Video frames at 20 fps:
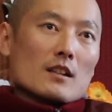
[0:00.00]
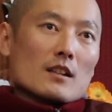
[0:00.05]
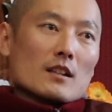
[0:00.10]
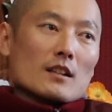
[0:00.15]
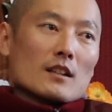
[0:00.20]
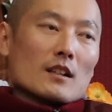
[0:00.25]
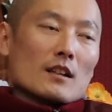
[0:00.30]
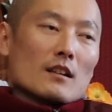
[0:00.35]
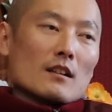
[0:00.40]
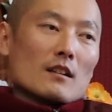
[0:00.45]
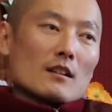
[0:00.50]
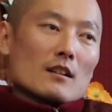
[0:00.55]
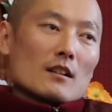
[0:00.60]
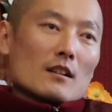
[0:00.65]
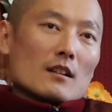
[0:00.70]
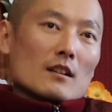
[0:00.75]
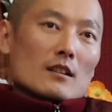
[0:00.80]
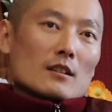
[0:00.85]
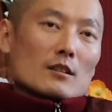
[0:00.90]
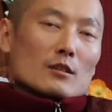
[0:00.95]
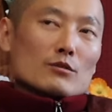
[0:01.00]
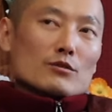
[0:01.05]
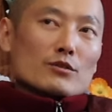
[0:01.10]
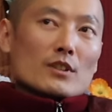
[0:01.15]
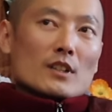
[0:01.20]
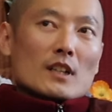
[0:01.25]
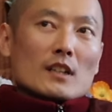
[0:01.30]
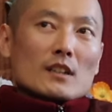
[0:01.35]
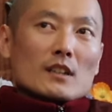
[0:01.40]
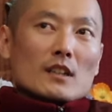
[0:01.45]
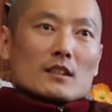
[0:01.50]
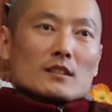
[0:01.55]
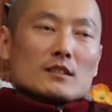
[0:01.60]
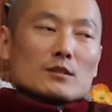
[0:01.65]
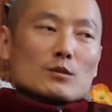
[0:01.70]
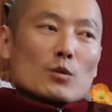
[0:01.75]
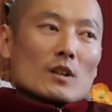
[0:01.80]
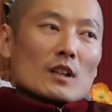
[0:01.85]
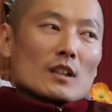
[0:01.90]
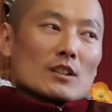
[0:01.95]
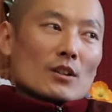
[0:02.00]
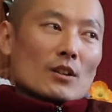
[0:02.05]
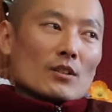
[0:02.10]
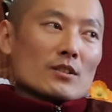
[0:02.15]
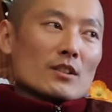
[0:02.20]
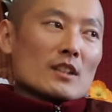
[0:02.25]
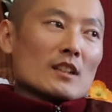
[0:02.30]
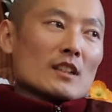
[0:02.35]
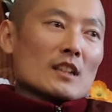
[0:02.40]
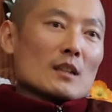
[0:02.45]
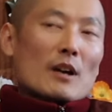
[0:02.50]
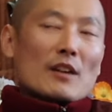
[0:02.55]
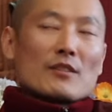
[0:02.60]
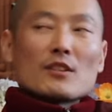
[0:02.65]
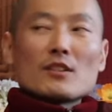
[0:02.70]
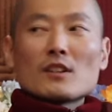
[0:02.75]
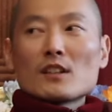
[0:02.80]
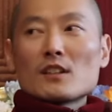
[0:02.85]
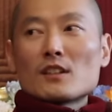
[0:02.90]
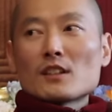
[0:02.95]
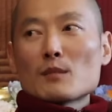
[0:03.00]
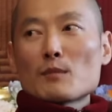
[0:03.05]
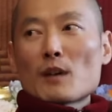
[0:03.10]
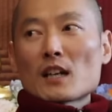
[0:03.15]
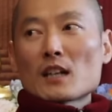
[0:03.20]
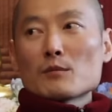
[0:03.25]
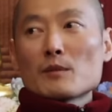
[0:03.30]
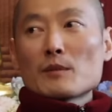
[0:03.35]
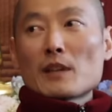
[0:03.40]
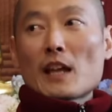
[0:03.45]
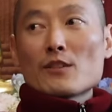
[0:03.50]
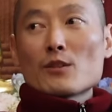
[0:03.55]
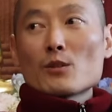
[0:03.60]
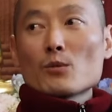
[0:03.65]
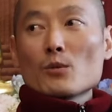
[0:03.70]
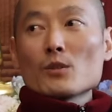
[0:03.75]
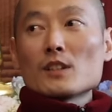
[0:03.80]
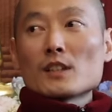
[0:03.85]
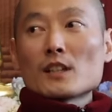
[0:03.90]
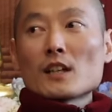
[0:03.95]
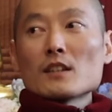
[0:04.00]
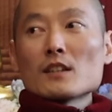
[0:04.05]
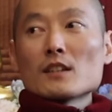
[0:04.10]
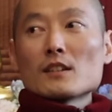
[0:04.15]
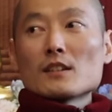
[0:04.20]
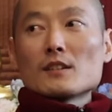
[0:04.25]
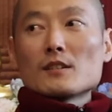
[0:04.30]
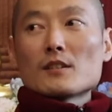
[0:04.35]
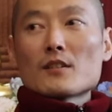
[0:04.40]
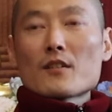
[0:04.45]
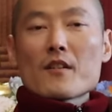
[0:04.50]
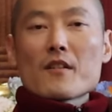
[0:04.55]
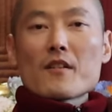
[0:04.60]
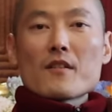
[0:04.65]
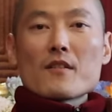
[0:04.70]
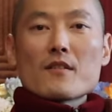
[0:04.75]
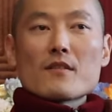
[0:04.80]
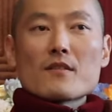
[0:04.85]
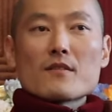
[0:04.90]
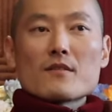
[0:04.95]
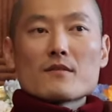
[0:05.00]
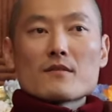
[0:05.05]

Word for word: 그러니까 수행하는데 의도가 전혀 일어나면 안 된다 이렇게 말하면 안 되고 일단 예.